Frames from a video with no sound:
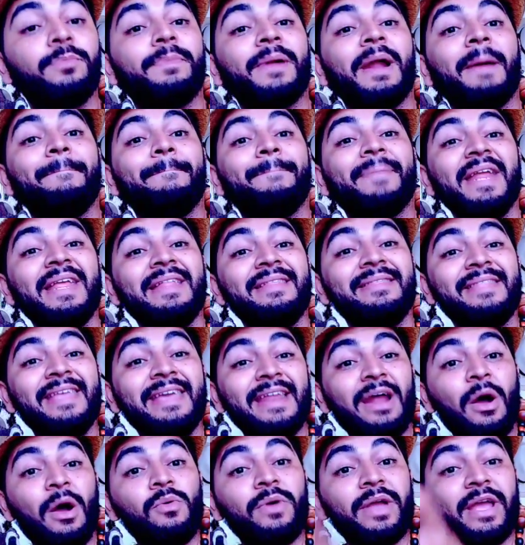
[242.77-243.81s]
para
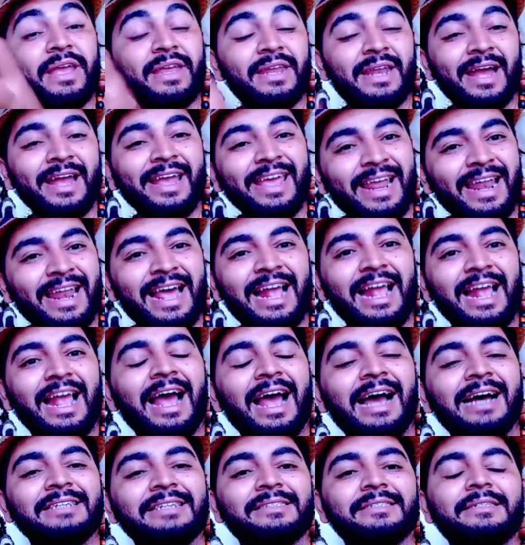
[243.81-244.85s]
prender alguém naquela
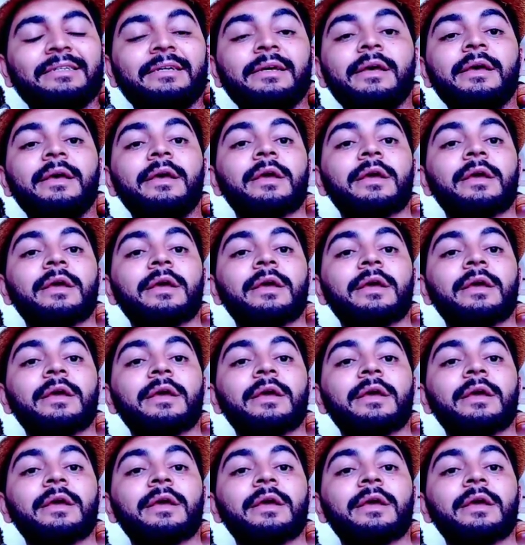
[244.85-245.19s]
casa,